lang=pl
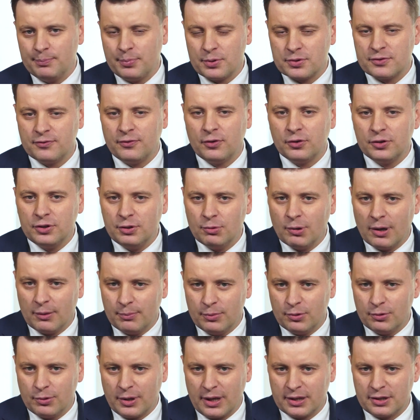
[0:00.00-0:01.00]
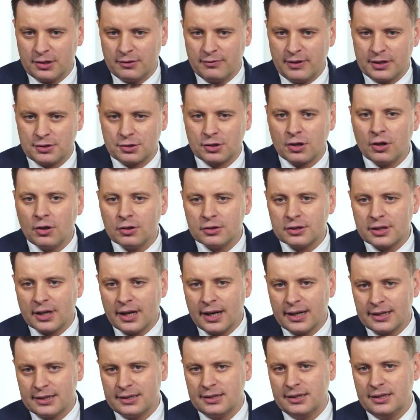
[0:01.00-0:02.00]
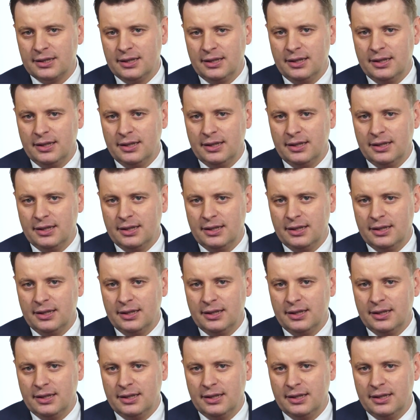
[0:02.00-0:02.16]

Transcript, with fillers: pozwoliłaby uratować kontrakt